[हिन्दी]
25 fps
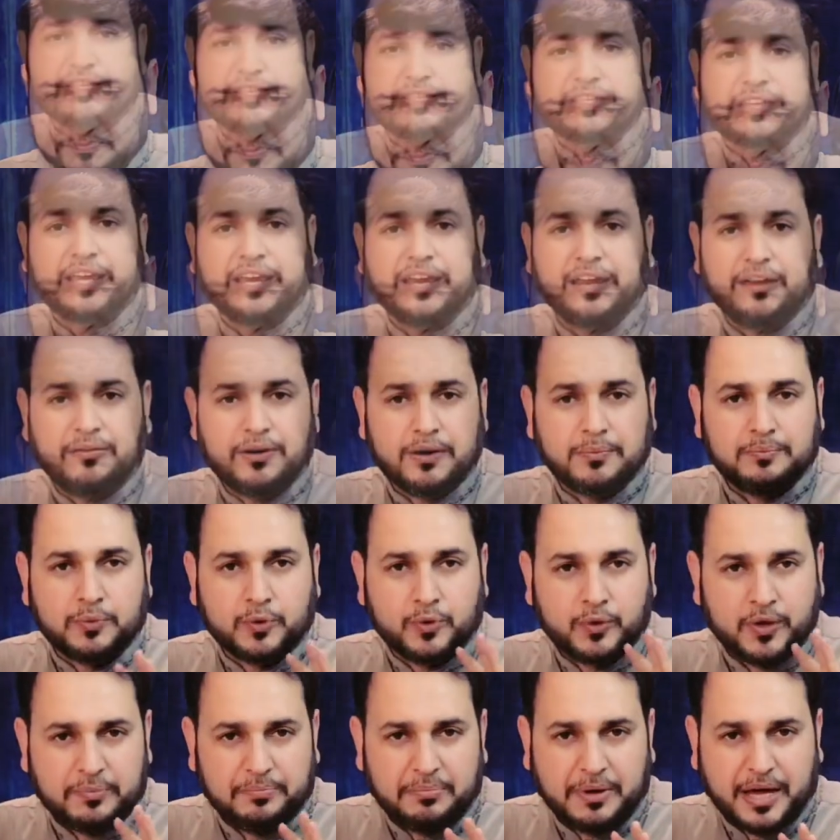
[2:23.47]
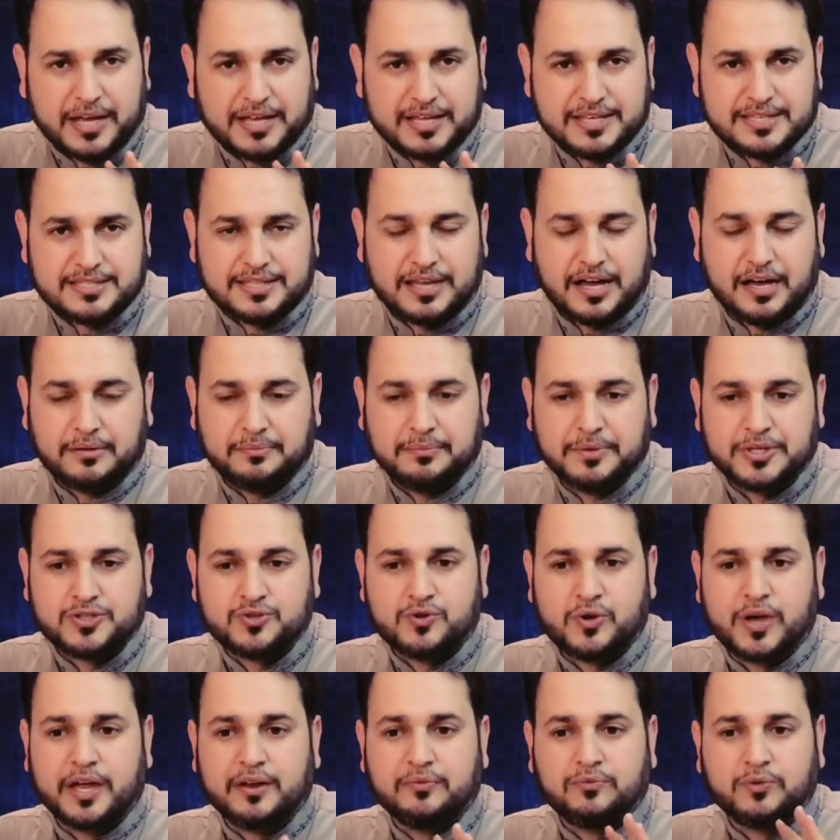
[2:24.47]
इसके अलावा पूरे पाकिस्तान में
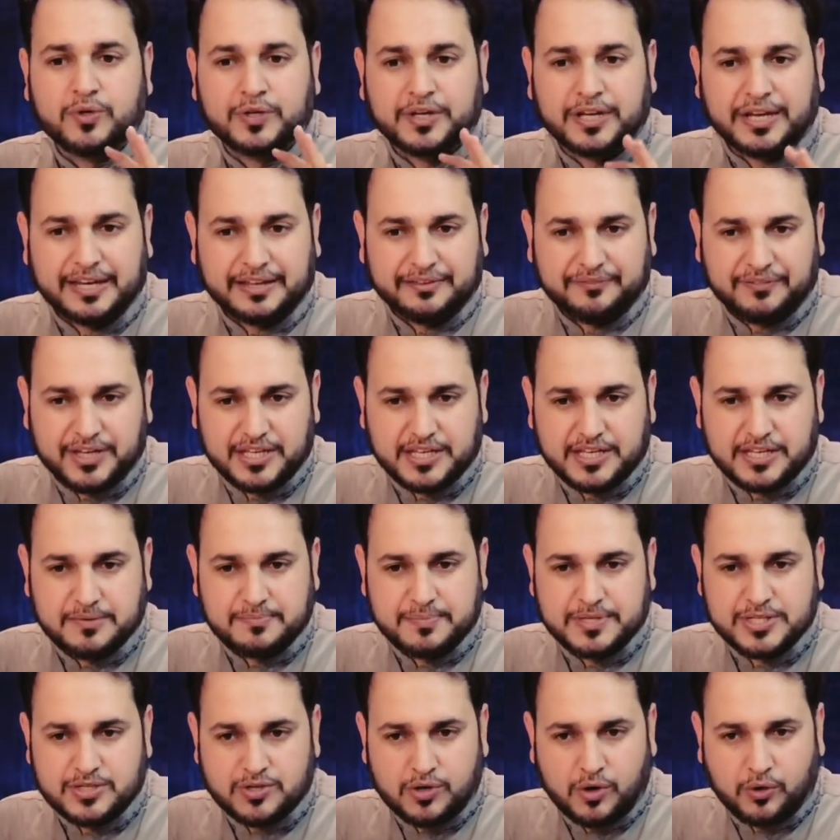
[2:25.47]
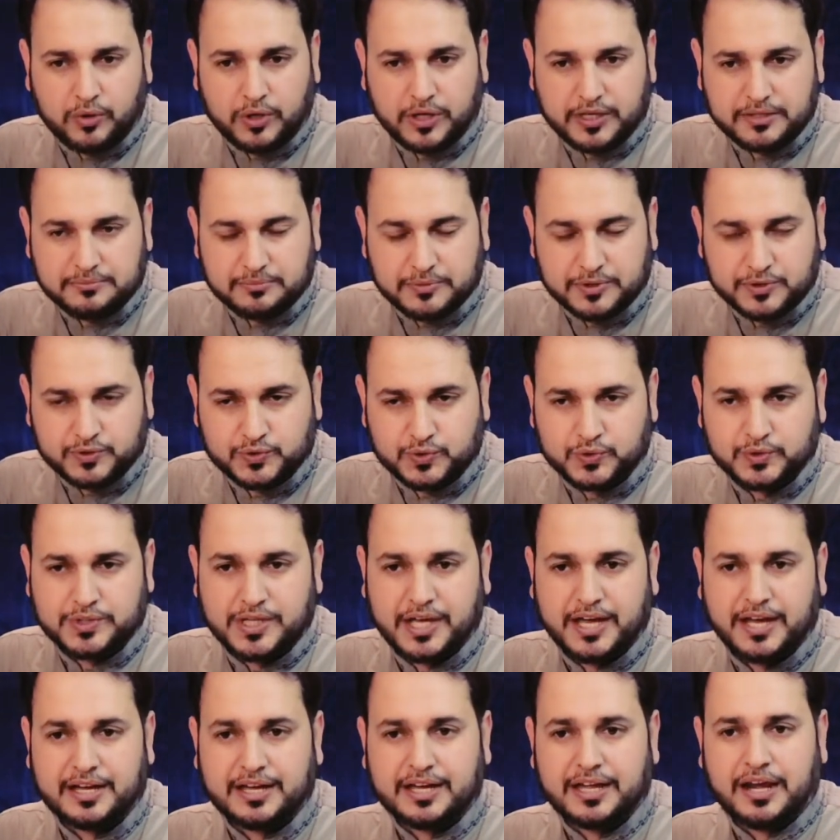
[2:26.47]
जो है वो डिलीवरी की भी सहूलत मौजूद
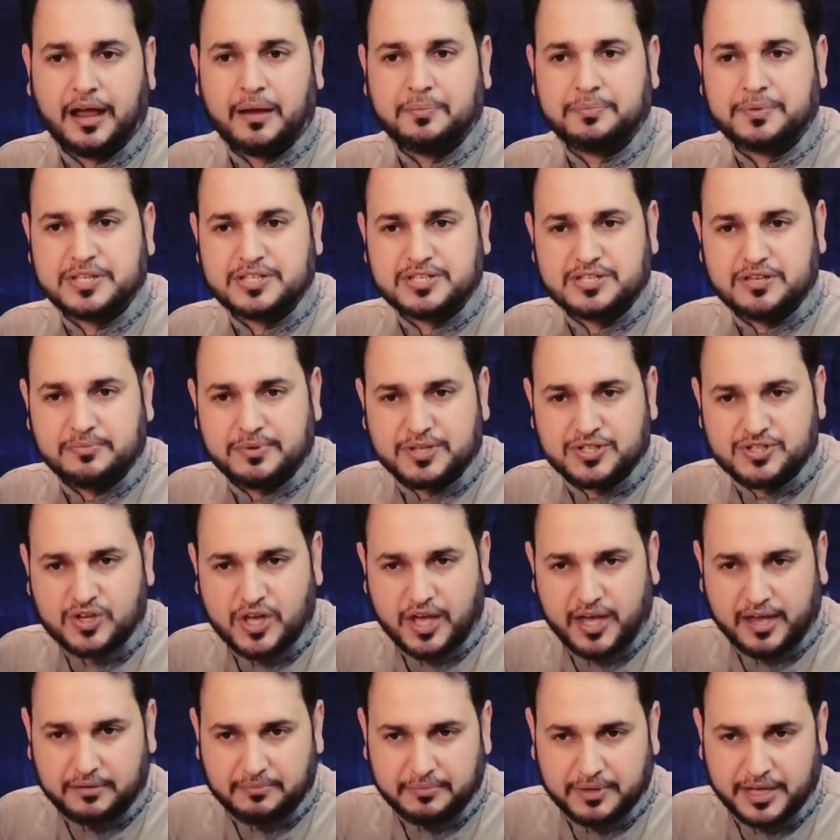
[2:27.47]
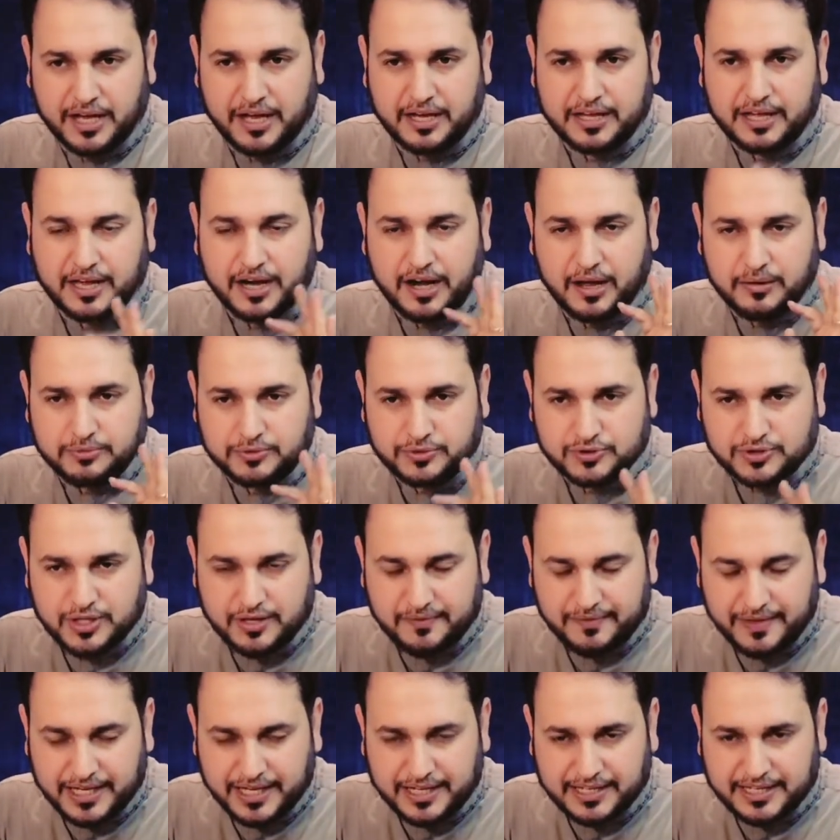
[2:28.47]
है अगर आप किसी भी शहर में अगर आप
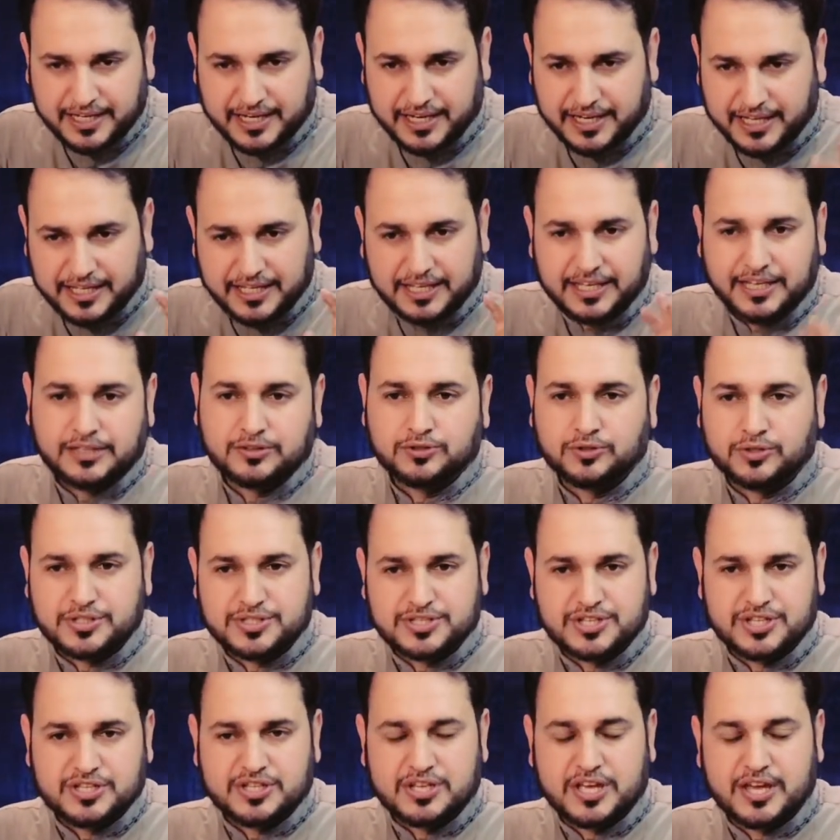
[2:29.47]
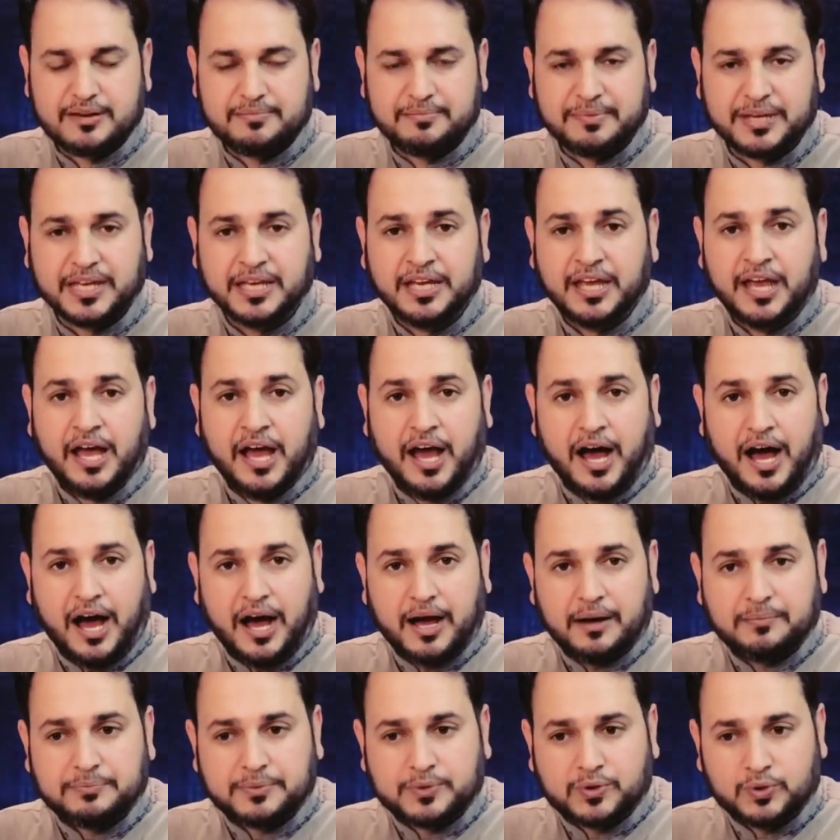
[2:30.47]
गुजावाला के नहीं है तो किसी शहर में
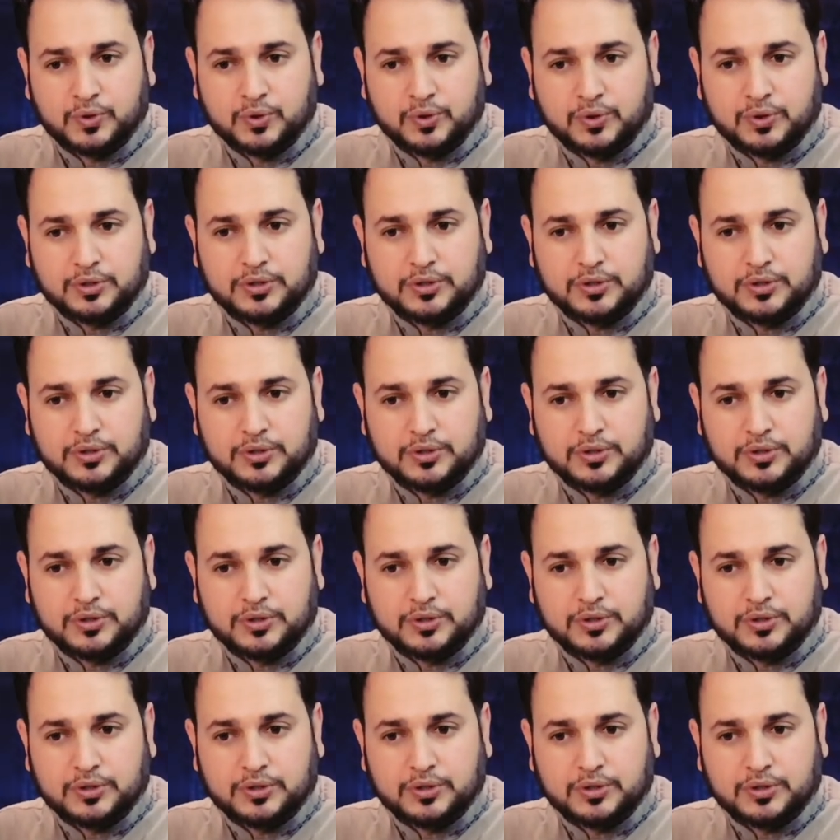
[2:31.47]
आपको